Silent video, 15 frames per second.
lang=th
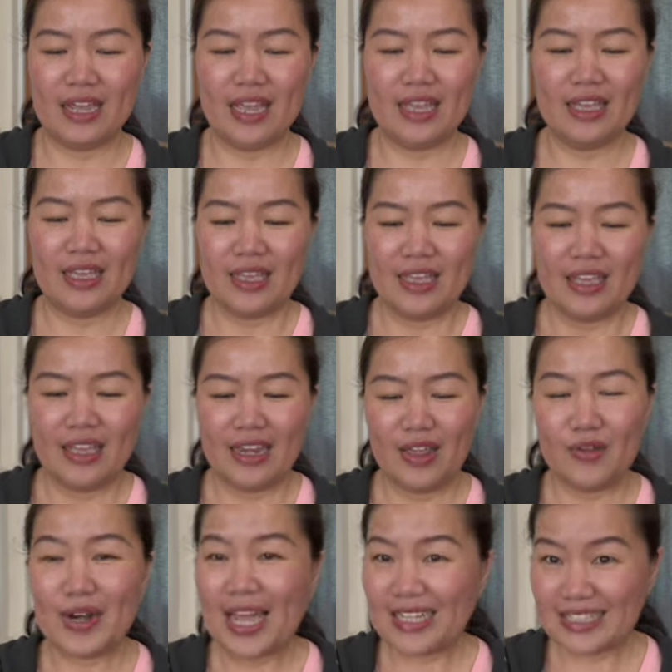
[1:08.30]
นะ
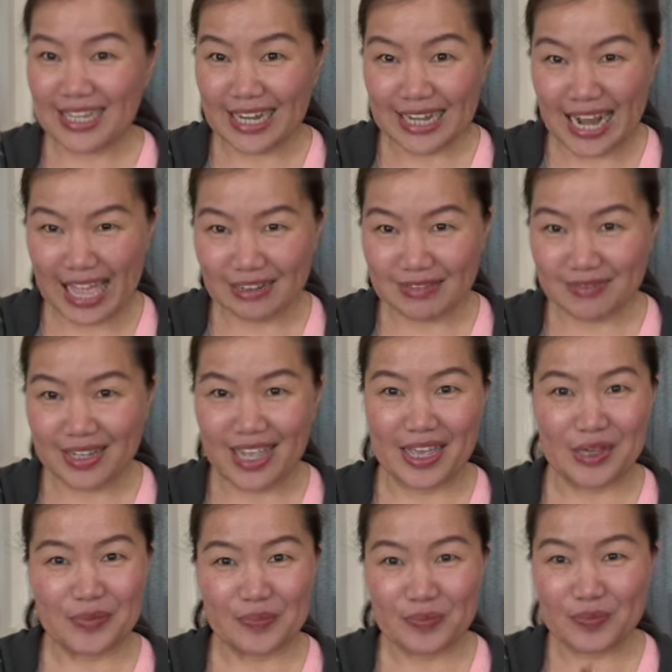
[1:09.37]
แล้วหลังจากนั้นนะ
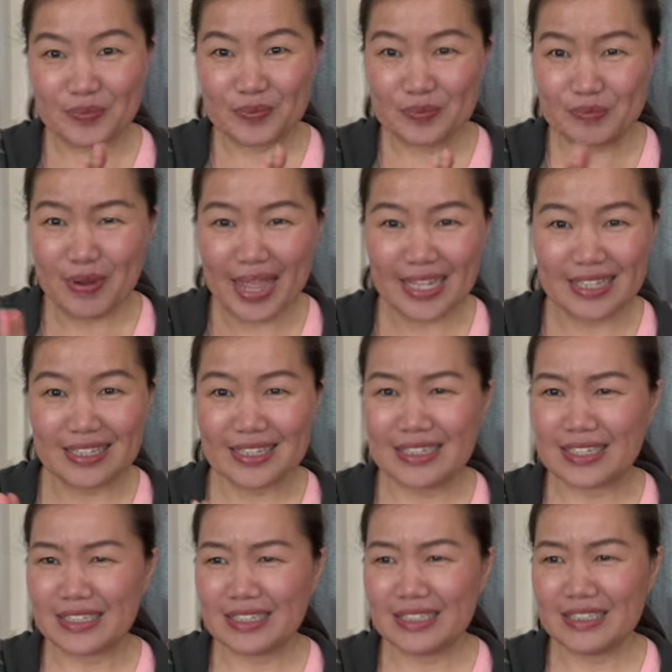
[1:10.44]
คะไม่
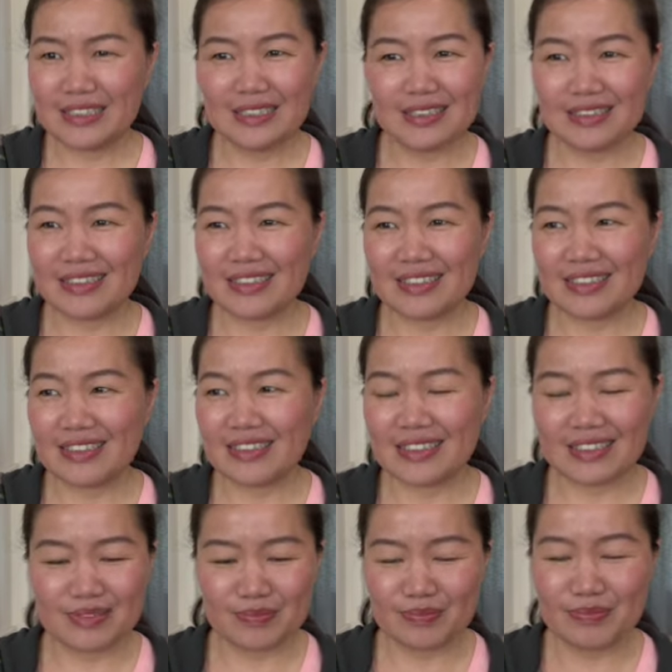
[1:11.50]
ถึง
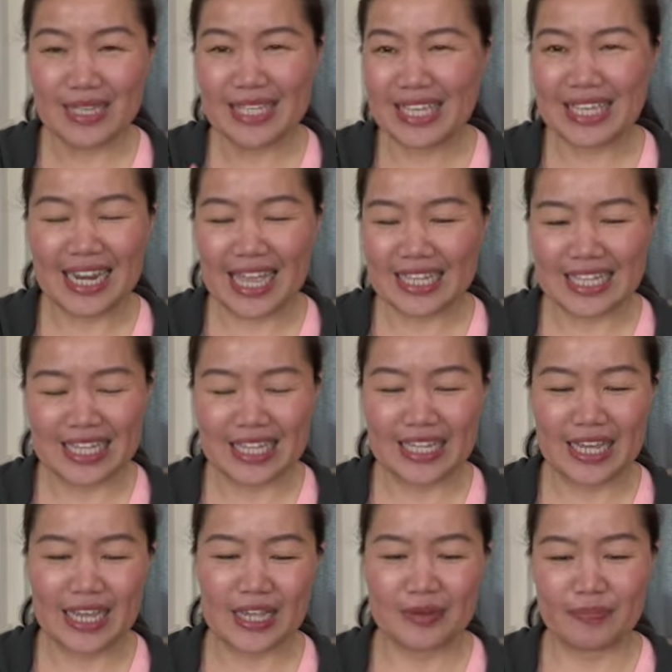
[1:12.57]
ไม่กี่นาที
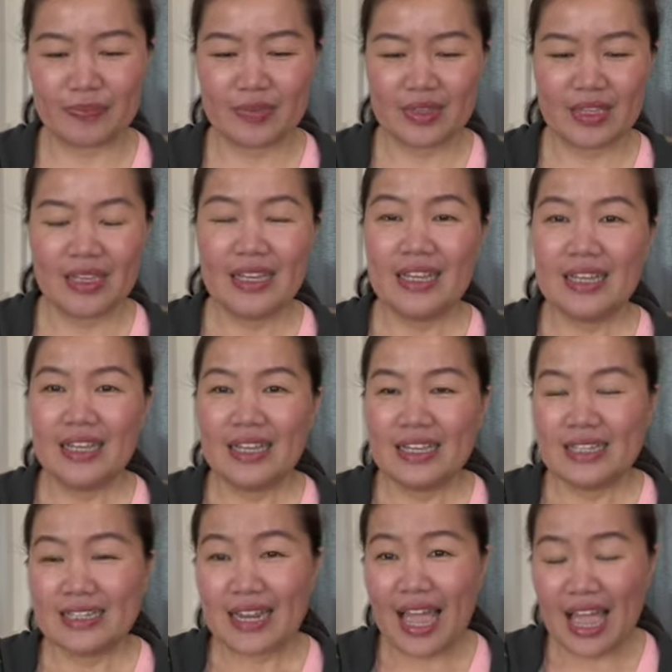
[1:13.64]
นะคะ
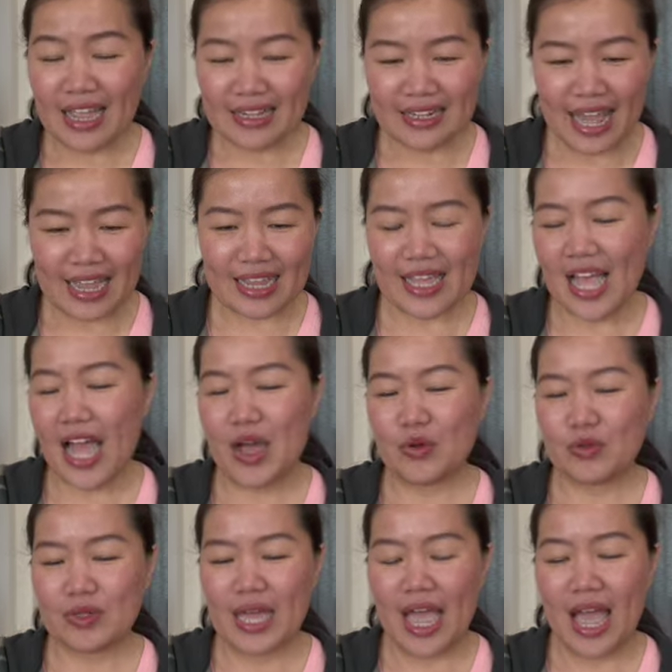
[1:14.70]
ทั้งนักข่า
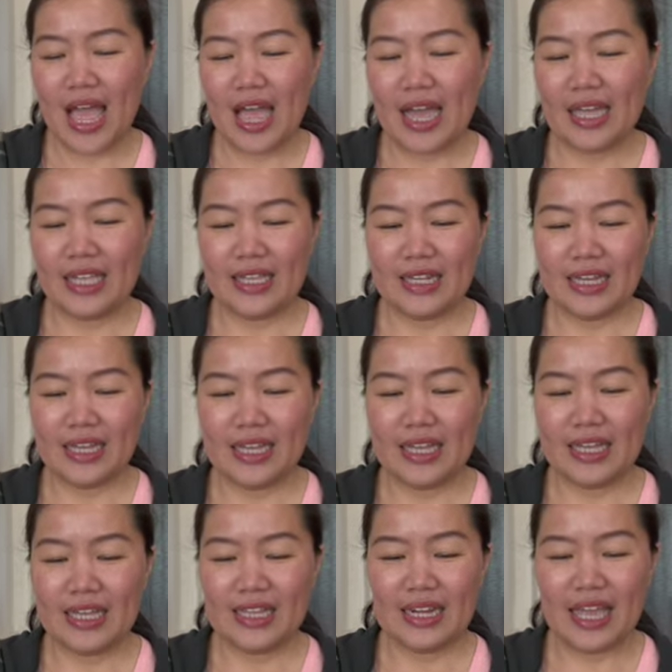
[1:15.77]
วไทยนะ
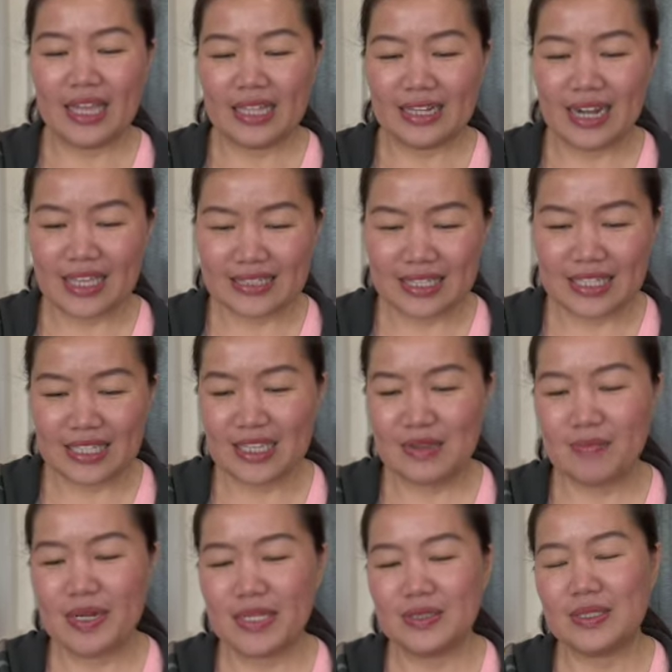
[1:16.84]
คะและนักสิทธิ
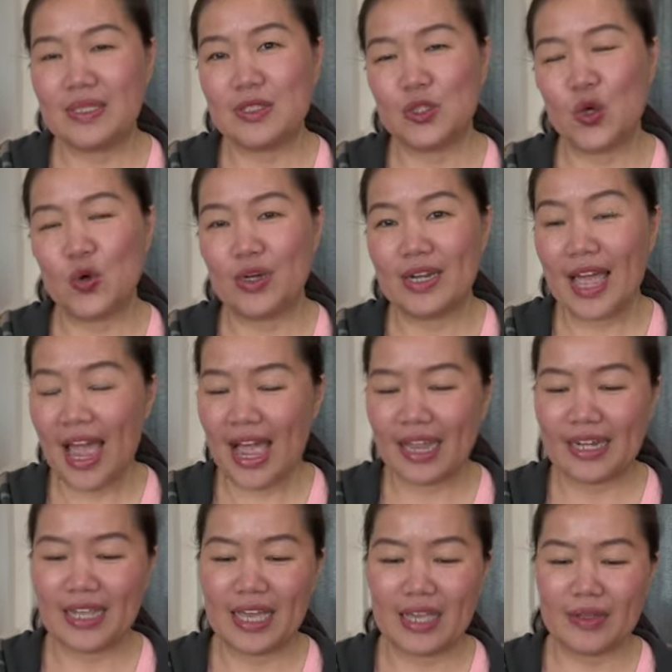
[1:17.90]
มนุษยชนไทย
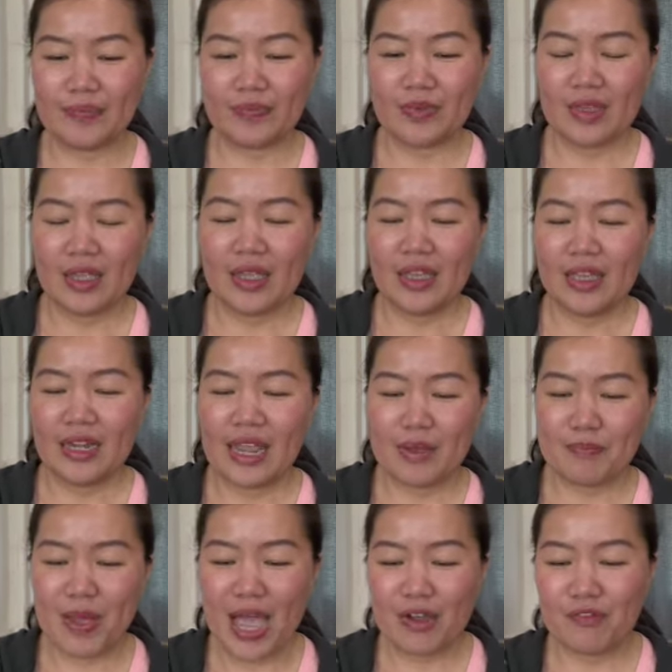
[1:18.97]
นะคะและ
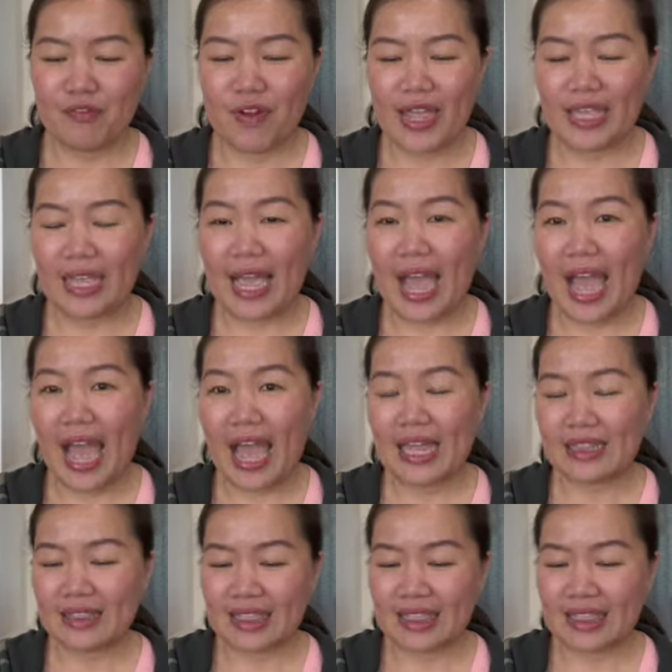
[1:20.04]
พรรคฝ่ายค้าน